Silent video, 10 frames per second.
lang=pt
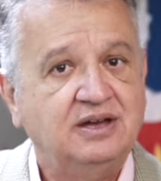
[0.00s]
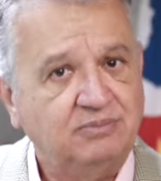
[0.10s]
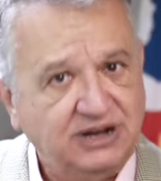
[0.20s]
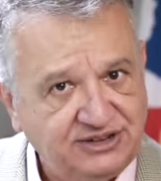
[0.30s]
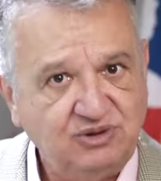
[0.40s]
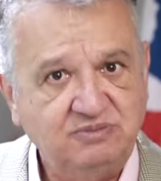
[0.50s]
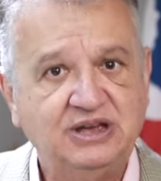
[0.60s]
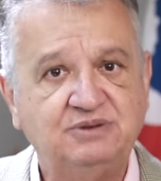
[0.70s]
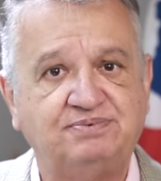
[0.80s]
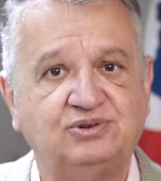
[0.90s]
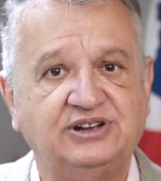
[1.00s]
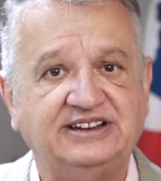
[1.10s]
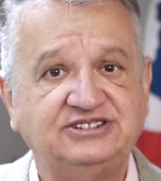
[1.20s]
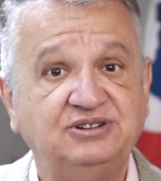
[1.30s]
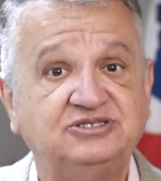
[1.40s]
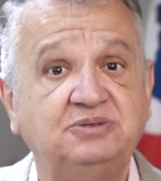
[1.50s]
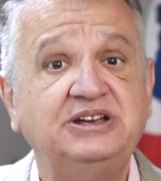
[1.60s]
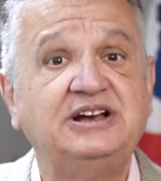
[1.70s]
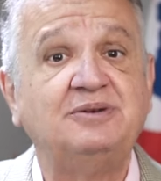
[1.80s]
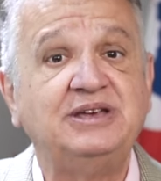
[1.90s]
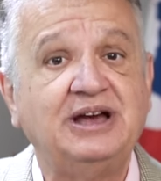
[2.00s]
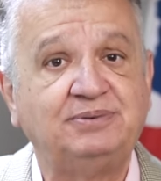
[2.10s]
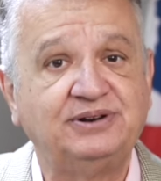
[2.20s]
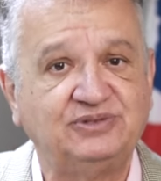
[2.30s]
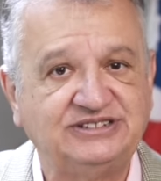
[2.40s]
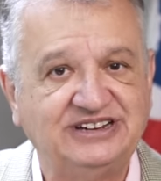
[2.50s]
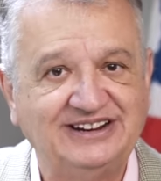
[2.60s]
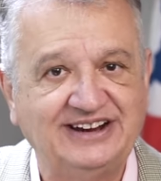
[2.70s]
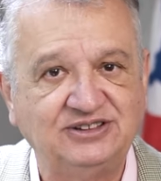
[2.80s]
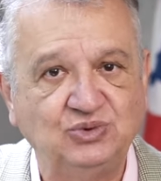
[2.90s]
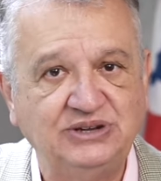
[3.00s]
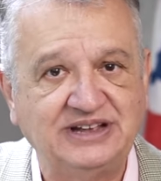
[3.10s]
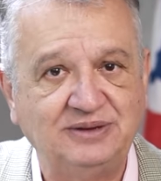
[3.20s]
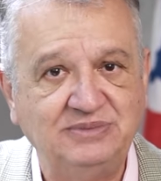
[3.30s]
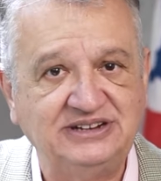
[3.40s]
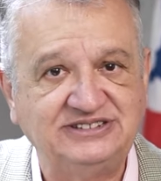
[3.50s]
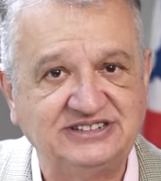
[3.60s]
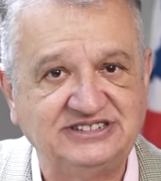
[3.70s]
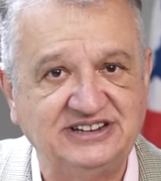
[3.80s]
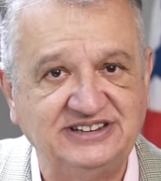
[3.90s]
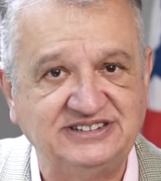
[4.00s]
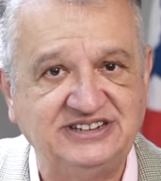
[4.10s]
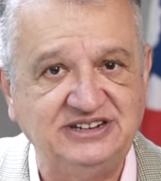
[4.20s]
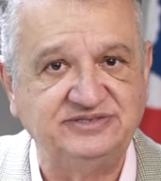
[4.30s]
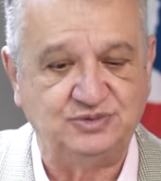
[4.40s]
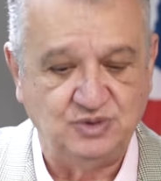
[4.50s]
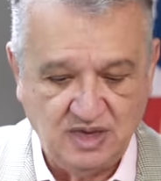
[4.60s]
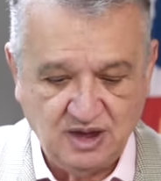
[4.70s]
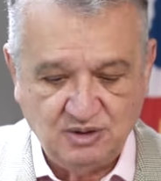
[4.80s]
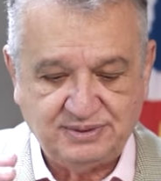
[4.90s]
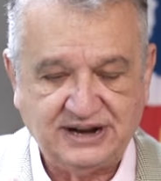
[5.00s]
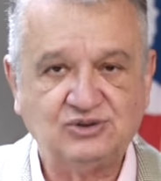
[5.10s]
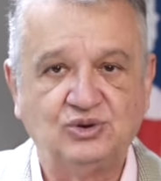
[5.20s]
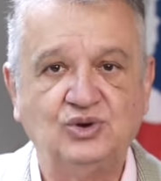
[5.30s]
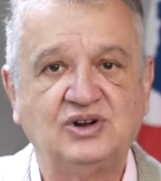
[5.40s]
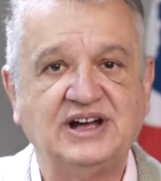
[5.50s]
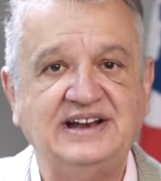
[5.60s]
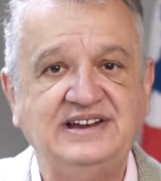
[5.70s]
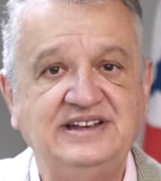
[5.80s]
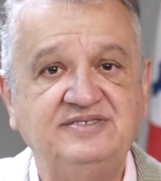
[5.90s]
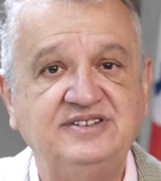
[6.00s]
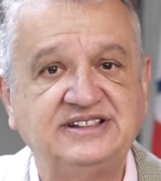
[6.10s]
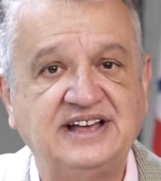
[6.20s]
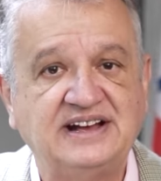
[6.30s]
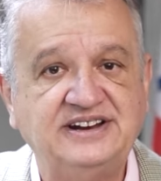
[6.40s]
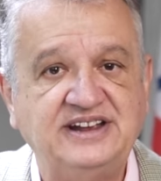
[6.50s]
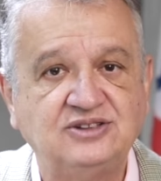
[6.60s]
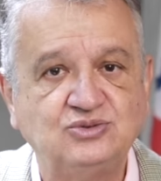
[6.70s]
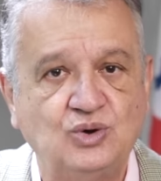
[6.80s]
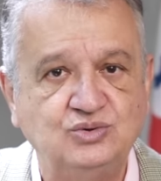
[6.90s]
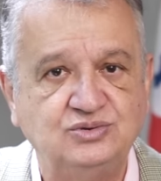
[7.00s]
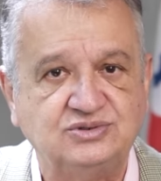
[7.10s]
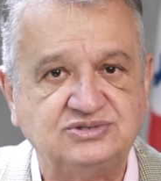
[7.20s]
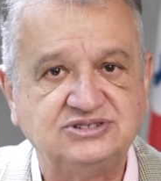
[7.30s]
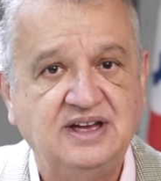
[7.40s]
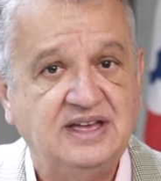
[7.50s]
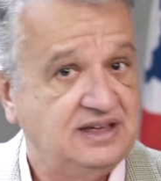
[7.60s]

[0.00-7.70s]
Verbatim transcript: mande um e-mail para o Cresce, nós vamos encaminhar para você gratuitamente esse adesivo para colocar ali e evitar criadouros.